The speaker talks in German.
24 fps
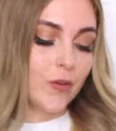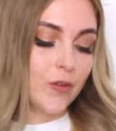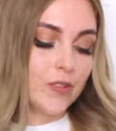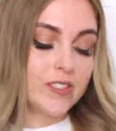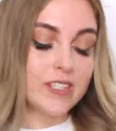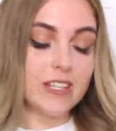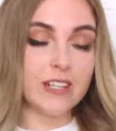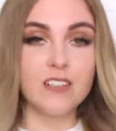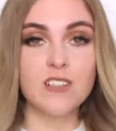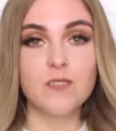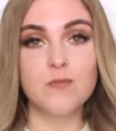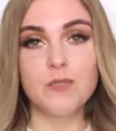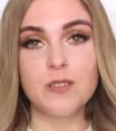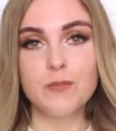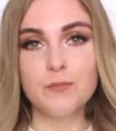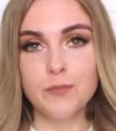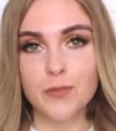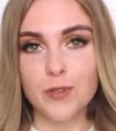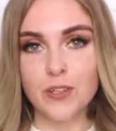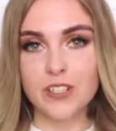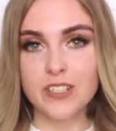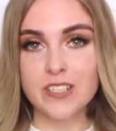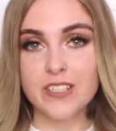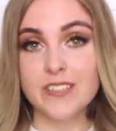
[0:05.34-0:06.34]
Unser
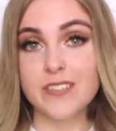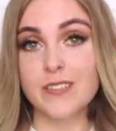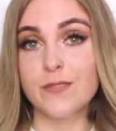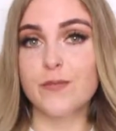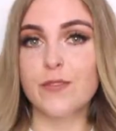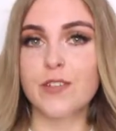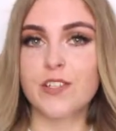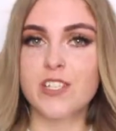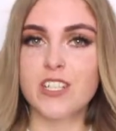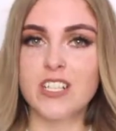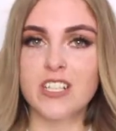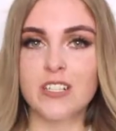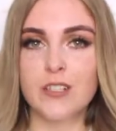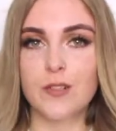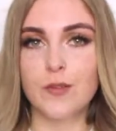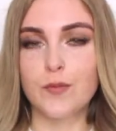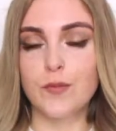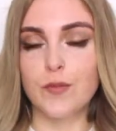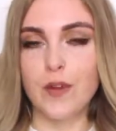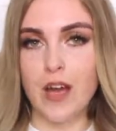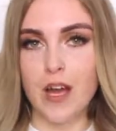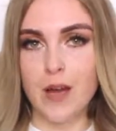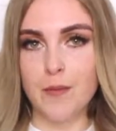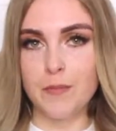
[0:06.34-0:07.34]
Clip-In-Pony ist in verschiedenen
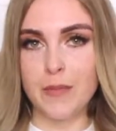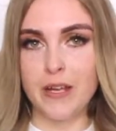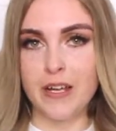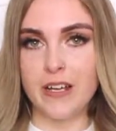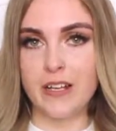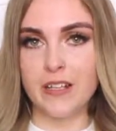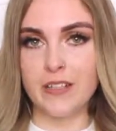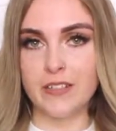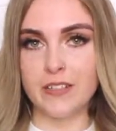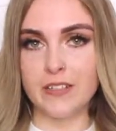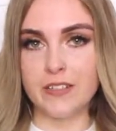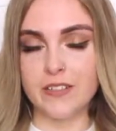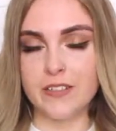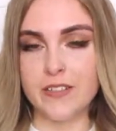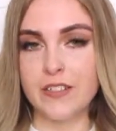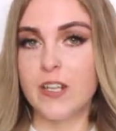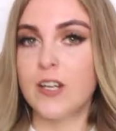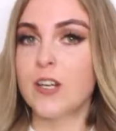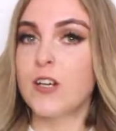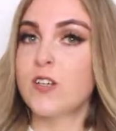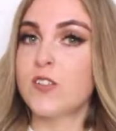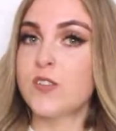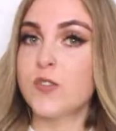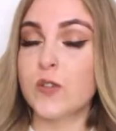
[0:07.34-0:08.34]
Farben erhältlich.
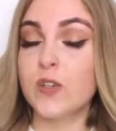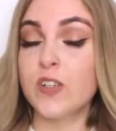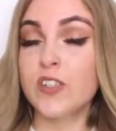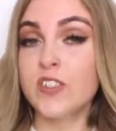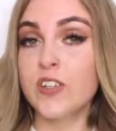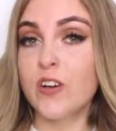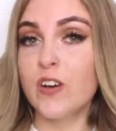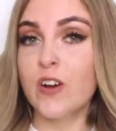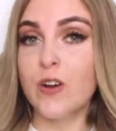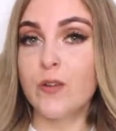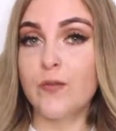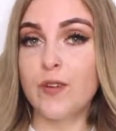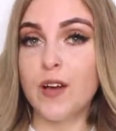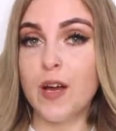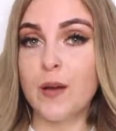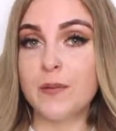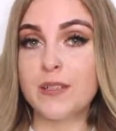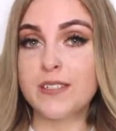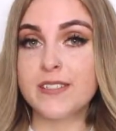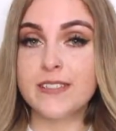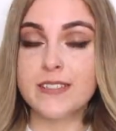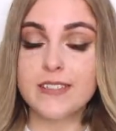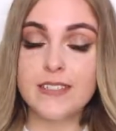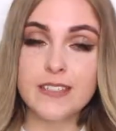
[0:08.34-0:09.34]
Sollte eure
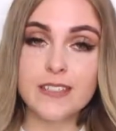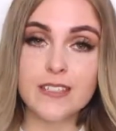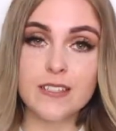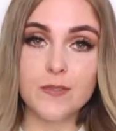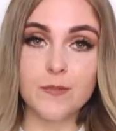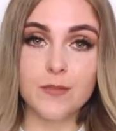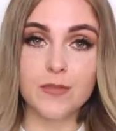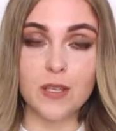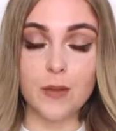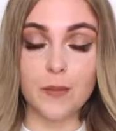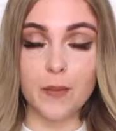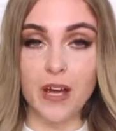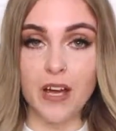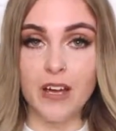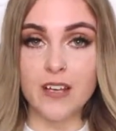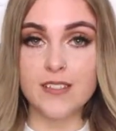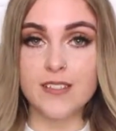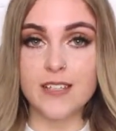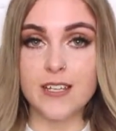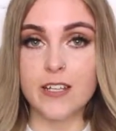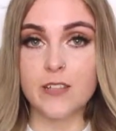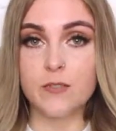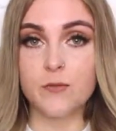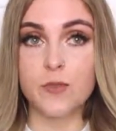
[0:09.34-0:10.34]
Farbe jetzt nicht
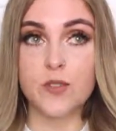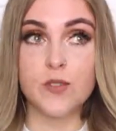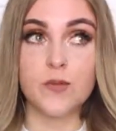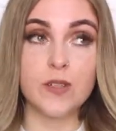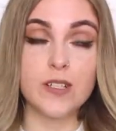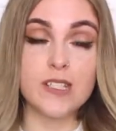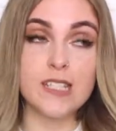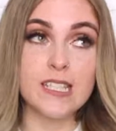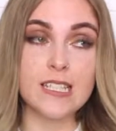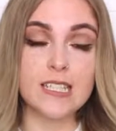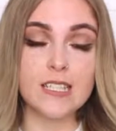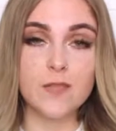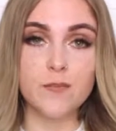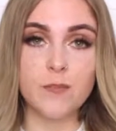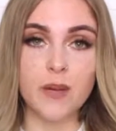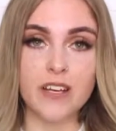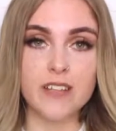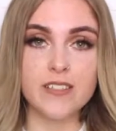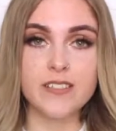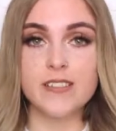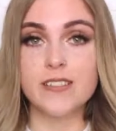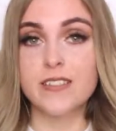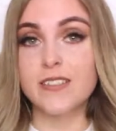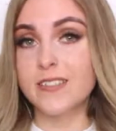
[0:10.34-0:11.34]
dabei sein bzw. nicht
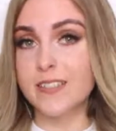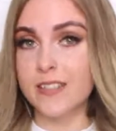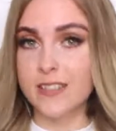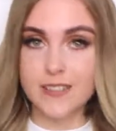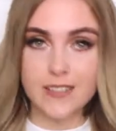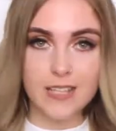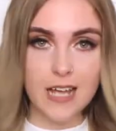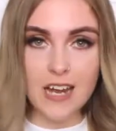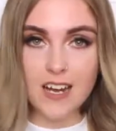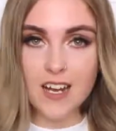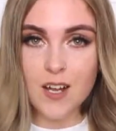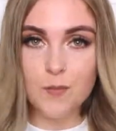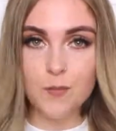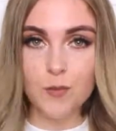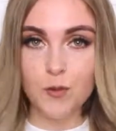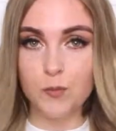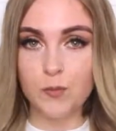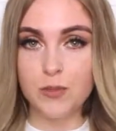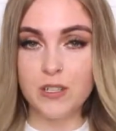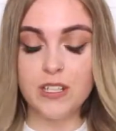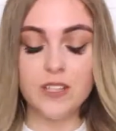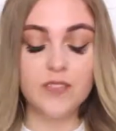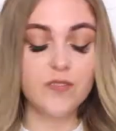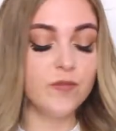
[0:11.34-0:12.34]
passen, ist das gar kein
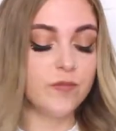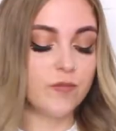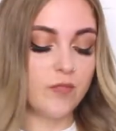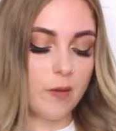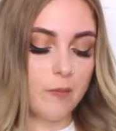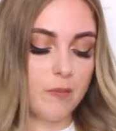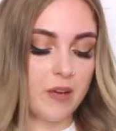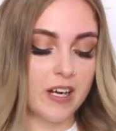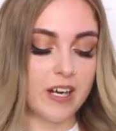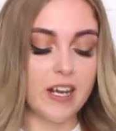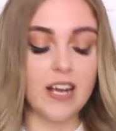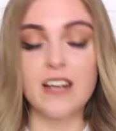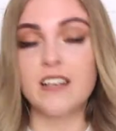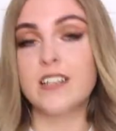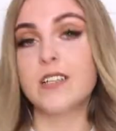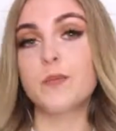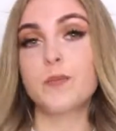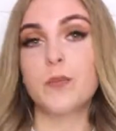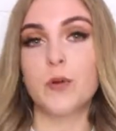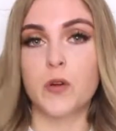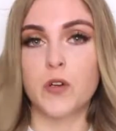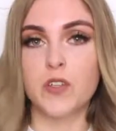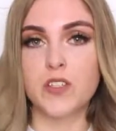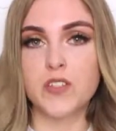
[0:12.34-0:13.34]
Problem, weil man kann
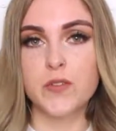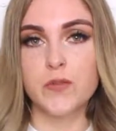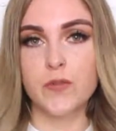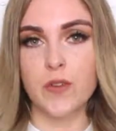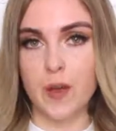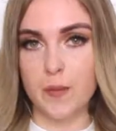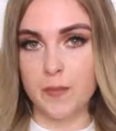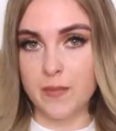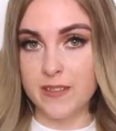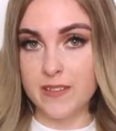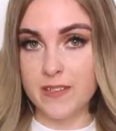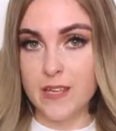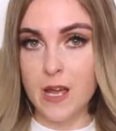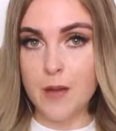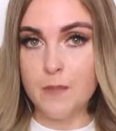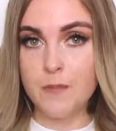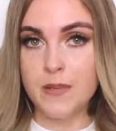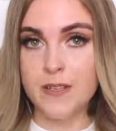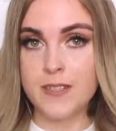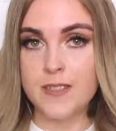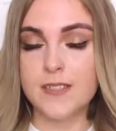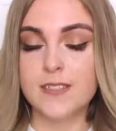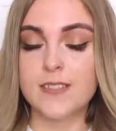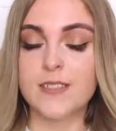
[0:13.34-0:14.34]
die Ponys farblich
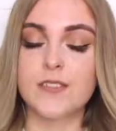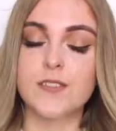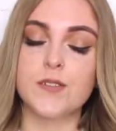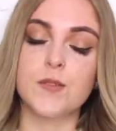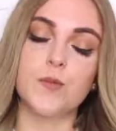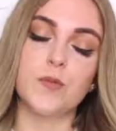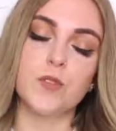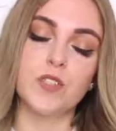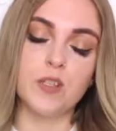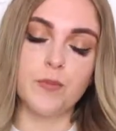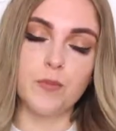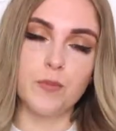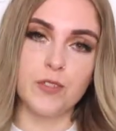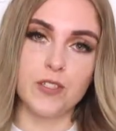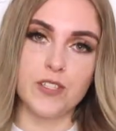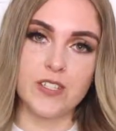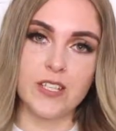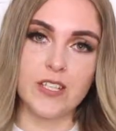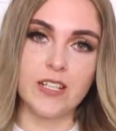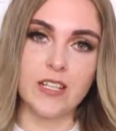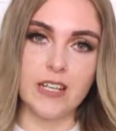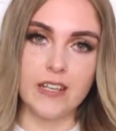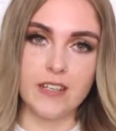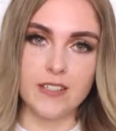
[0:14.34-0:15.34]
anpassen, da sie
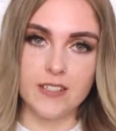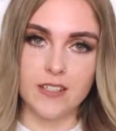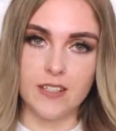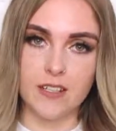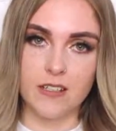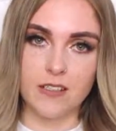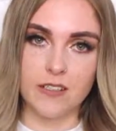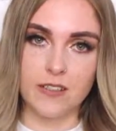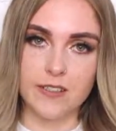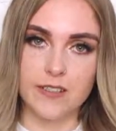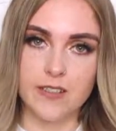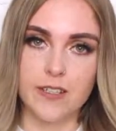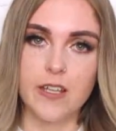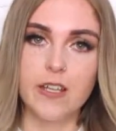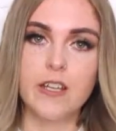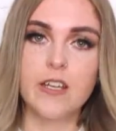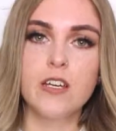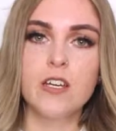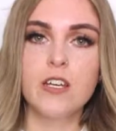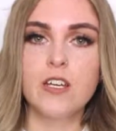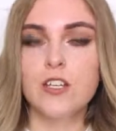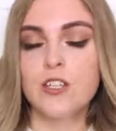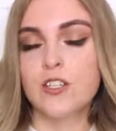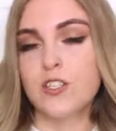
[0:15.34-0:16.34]
100% echter ist.
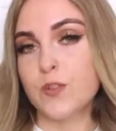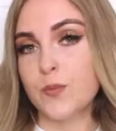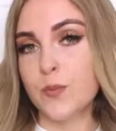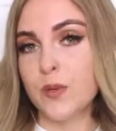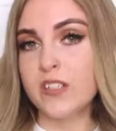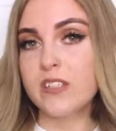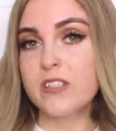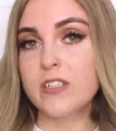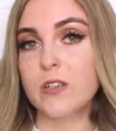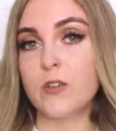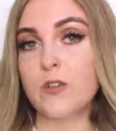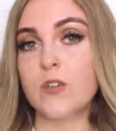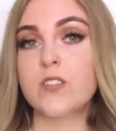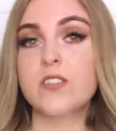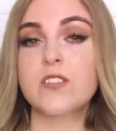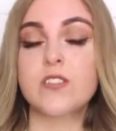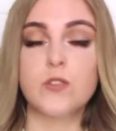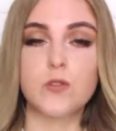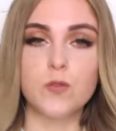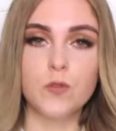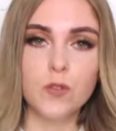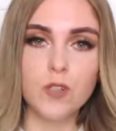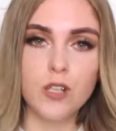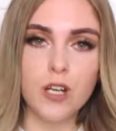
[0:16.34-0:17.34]
Sprich, ihr könnt
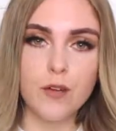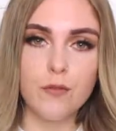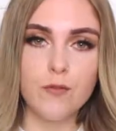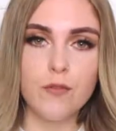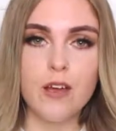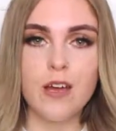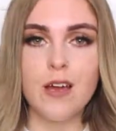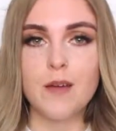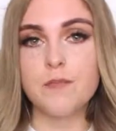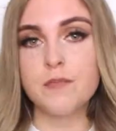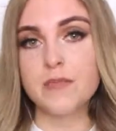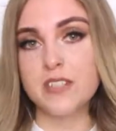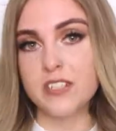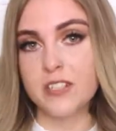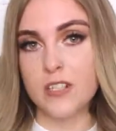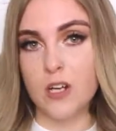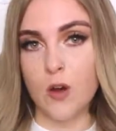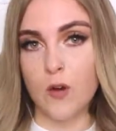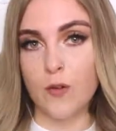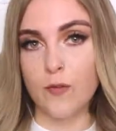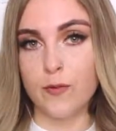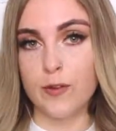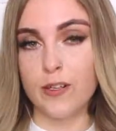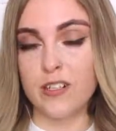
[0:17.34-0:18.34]
sie dunkler färben,
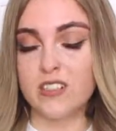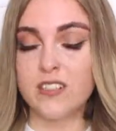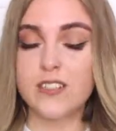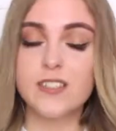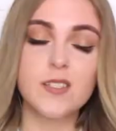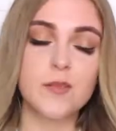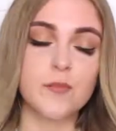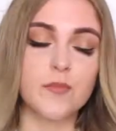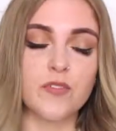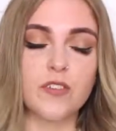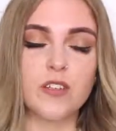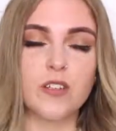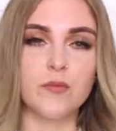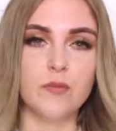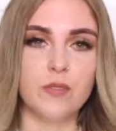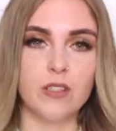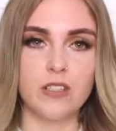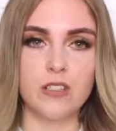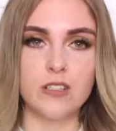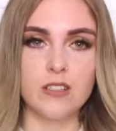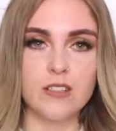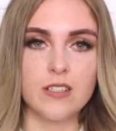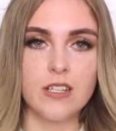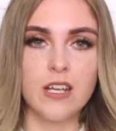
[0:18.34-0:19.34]
nicht auffällen. Das empfehlen
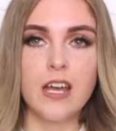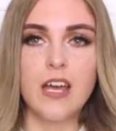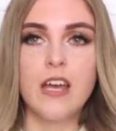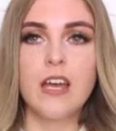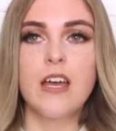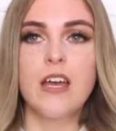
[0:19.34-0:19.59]
wir nicht.